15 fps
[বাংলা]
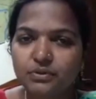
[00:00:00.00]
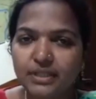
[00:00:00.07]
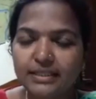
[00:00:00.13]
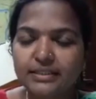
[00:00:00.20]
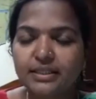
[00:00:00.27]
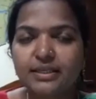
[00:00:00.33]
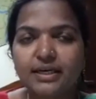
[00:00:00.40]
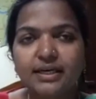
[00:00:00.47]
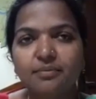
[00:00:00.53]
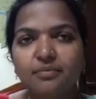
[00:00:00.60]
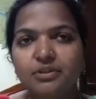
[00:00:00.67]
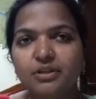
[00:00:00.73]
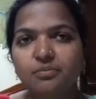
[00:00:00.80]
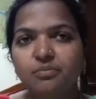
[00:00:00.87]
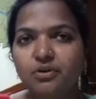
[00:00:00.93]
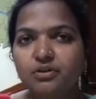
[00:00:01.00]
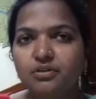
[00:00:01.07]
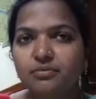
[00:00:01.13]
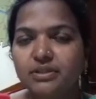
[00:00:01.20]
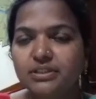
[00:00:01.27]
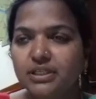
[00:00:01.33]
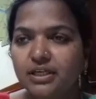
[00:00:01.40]
দেখতে যাই আমাদের
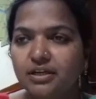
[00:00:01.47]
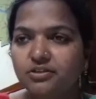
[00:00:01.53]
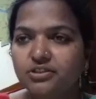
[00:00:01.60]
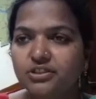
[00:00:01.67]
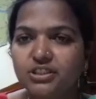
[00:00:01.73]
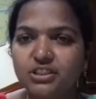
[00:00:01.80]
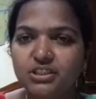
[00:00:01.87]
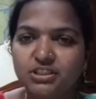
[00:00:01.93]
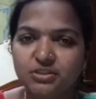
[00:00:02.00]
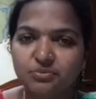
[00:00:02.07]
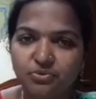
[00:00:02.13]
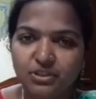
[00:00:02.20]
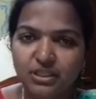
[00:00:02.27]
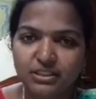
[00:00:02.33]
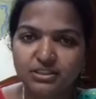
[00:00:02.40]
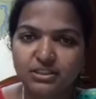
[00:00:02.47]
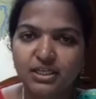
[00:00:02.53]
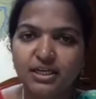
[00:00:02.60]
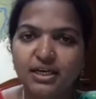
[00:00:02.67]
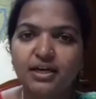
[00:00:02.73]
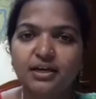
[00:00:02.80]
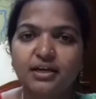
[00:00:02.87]
বর্ধমান জেলা হচ্ছে কৃষি প্রধান
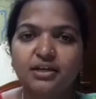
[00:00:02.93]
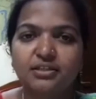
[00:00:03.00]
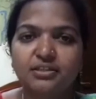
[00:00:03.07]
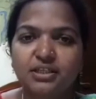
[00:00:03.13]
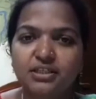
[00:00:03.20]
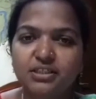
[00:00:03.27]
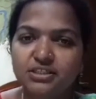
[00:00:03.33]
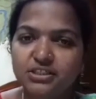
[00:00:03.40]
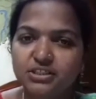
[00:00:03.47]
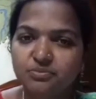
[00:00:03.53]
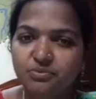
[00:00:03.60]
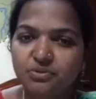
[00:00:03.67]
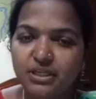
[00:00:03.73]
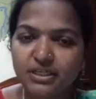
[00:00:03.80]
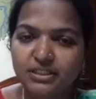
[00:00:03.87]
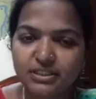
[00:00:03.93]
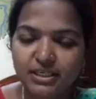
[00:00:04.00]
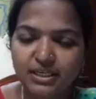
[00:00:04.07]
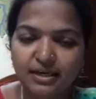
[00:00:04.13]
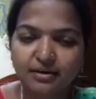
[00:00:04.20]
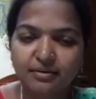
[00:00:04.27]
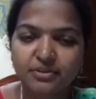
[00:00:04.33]
জেলা সেই কৃষি প্রধান
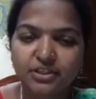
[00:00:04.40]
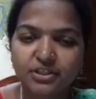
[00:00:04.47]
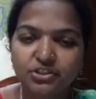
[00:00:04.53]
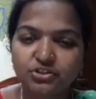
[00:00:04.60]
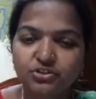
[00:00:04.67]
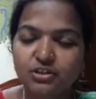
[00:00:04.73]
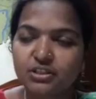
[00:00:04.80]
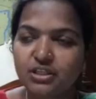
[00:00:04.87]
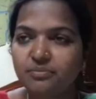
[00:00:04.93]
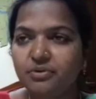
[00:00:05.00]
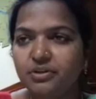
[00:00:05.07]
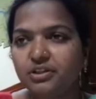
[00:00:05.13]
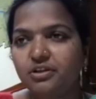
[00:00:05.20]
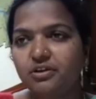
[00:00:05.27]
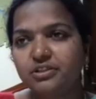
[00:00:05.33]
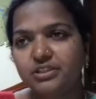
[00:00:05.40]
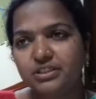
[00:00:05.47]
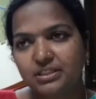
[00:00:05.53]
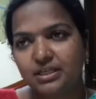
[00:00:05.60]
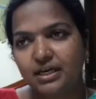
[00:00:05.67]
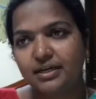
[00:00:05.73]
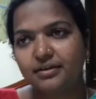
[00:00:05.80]
জেলায় আমাদের কৃষকদের ভিত্তি হচ্ছে
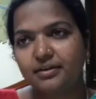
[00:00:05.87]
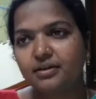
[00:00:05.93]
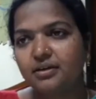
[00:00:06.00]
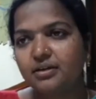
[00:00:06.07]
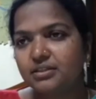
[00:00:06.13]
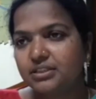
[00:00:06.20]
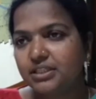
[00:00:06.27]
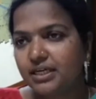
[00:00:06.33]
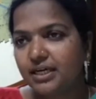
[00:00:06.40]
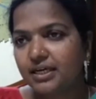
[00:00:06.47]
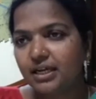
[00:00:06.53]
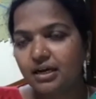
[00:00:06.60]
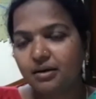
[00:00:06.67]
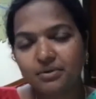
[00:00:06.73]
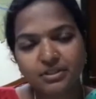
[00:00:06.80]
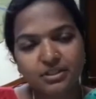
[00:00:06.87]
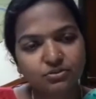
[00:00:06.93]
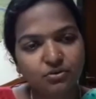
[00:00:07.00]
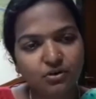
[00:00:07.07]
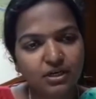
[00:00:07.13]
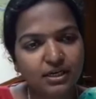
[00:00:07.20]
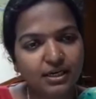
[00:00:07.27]
ধান সেখানে আমাদের
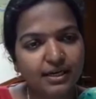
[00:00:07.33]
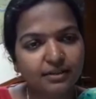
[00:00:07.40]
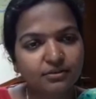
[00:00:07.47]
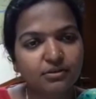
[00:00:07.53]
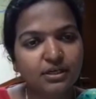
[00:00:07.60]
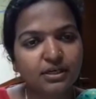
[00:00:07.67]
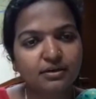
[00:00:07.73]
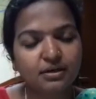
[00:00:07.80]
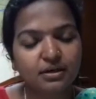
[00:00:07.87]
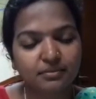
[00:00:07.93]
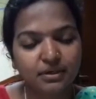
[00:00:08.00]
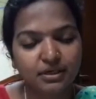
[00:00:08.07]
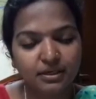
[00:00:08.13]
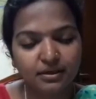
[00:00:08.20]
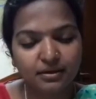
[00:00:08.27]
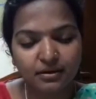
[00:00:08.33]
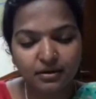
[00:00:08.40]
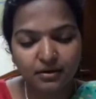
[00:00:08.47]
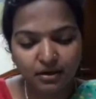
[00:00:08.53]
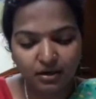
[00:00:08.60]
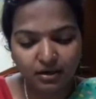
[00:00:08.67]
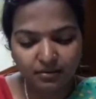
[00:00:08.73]
সরকার এত টাকা মানে
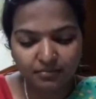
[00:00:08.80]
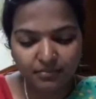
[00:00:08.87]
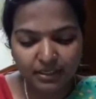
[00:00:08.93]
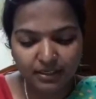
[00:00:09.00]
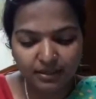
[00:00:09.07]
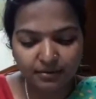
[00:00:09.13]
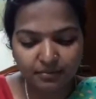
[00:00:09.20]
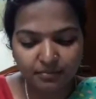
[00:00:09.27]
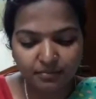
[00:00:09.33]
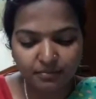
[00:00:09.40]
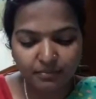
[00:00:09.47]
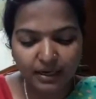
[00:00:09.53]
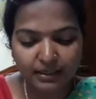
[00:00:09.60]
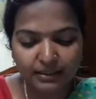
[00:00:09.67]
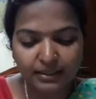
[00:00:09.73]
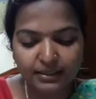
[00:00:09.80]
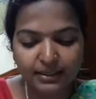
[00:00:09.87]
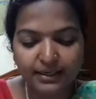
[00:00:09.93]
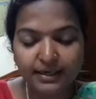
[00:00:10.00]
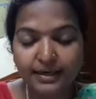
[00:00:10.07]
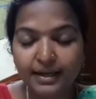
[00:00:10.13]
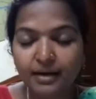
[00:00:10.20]
মানে একটা
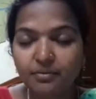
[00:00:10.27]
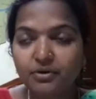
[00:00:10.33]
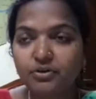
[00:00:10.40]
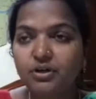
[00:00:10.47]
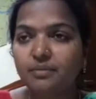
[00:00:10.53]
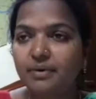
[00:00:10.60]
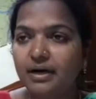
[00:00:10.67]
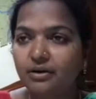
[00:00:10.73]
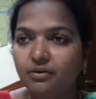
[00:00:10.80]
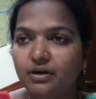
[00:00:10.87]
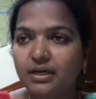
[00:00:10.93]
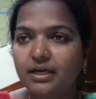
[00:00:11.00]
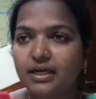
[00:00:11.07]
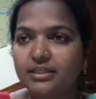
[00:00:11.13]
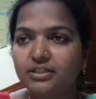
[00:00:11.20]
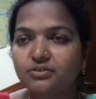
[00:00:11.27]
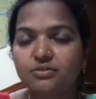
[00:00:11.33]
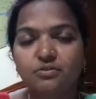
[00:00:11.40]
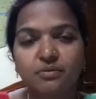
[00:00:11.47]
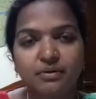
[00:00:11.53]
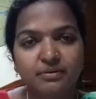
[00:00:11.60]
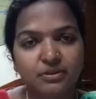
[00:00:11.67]
টাকার অ্যামাউন্টটা ভালো টাকা
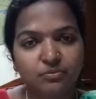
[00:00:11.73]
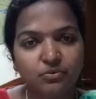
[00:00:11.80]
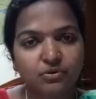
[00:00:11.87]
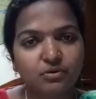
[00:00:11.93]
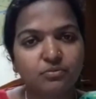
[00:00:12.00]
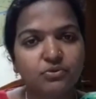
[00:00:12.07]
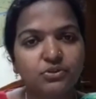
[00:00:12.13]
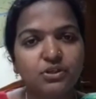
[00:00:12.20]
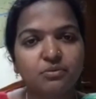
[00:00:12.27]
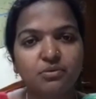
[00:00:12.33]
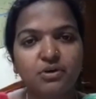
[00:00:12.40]
যেহেতু আমাদের মুখ্যমন্ত্রী